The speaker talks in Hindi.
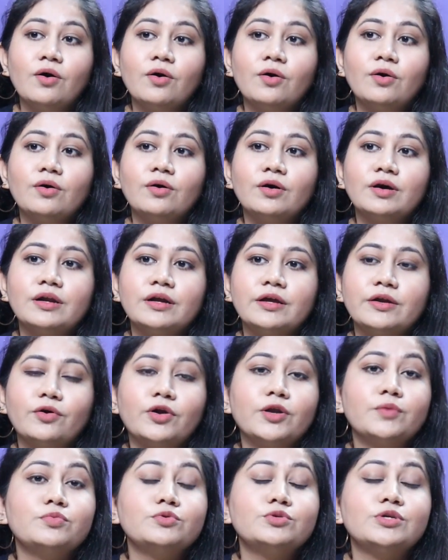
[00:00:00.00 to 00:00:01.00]
और
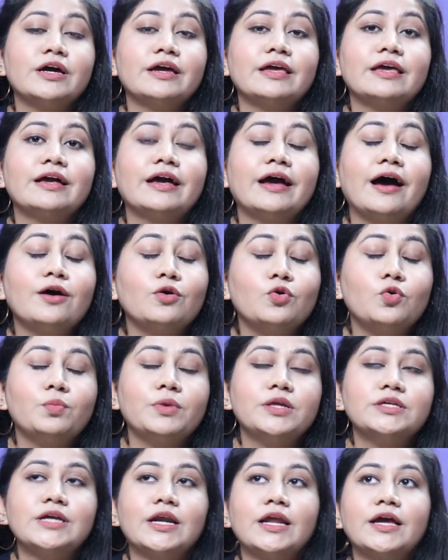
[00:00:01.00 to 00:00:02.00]
इन्होंने पूछा कि कहाँ
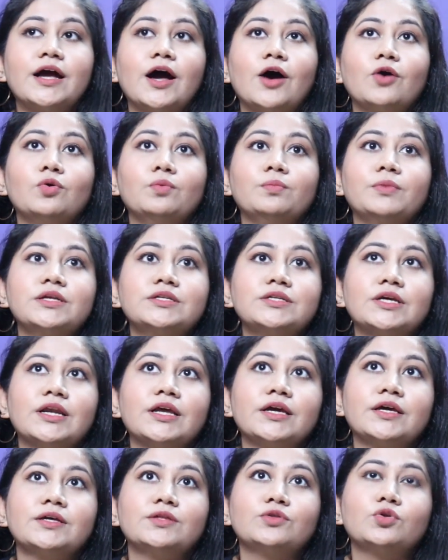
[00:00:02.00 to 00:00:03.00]
घूमने चले कहाँ घूमने
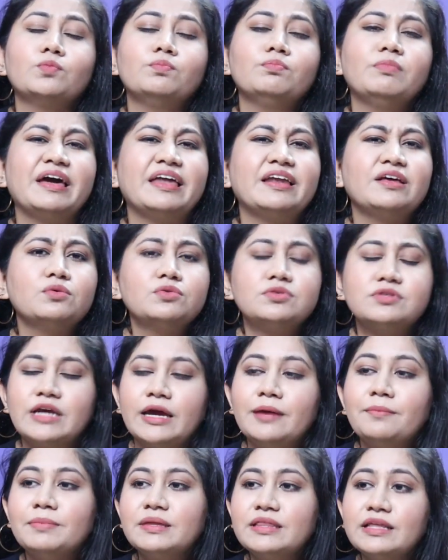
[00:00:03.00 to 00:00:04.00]
चले तो मैंने उस
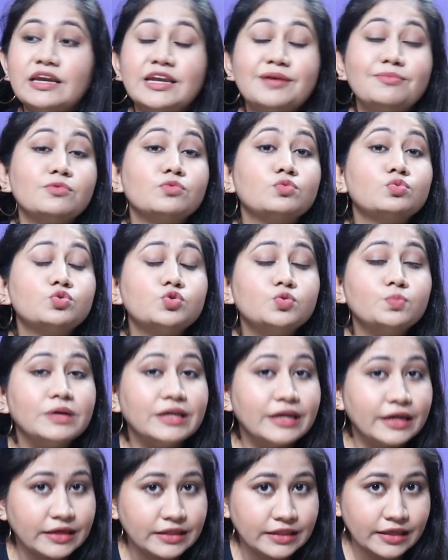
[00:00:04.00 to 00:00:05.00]
टाइम पे दिल्ली में कुछ
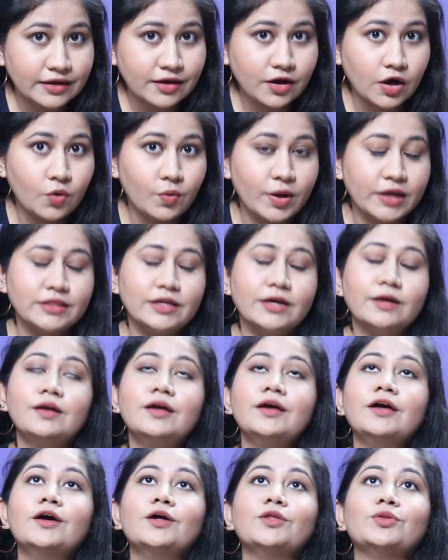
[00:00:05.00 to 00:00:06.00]
भी नहीं देखा हुआ था
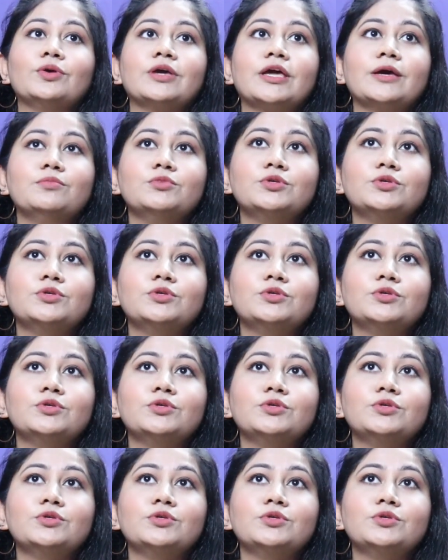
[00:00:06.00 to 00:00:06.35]
तो ये